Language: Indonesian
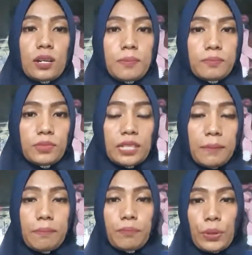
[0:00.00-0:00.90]
dalam
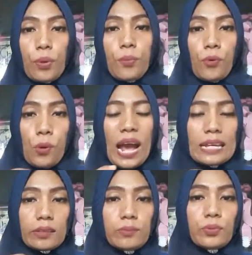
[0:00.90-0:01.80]
jam promo,
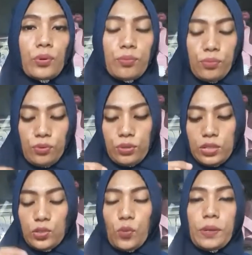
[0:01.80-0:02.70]
item promo
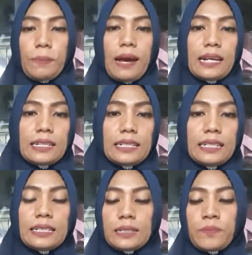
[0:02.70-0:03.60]
di Shopee
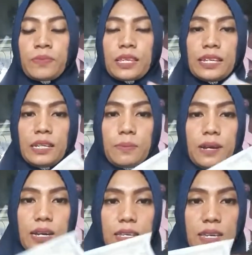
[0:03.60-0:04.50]
Paris. Jadi
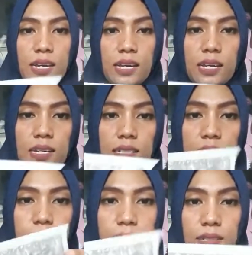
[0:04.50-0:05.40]
bahannya
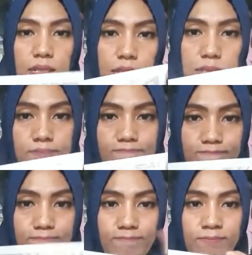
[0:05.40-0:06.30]
seperti ini.
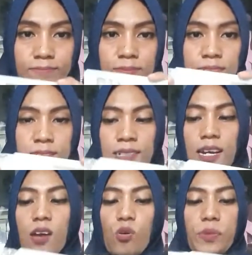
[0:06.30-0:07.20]

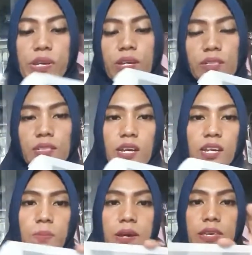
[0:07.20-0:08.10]
Kak kok beda sih?
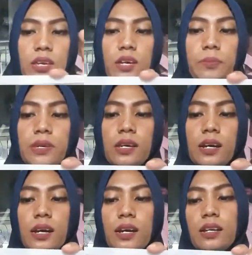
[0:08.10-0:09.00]
Ada bahannya yang
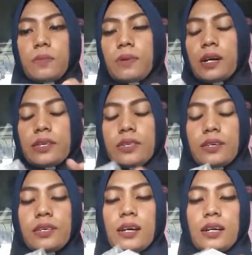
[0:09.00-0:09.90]
mika ada
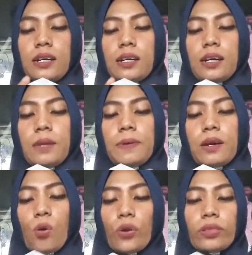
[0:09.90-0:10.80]
bahannya yang
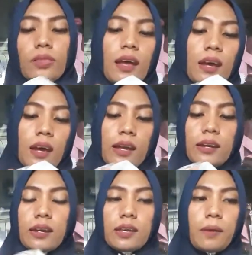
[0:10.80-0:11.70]
apa? Kotak,
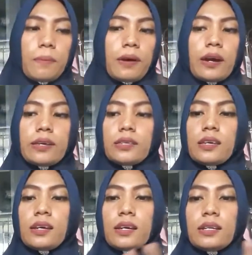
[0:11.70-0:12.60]
ada yang
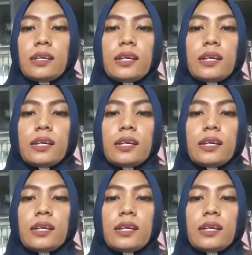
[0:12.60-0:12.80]
bahannya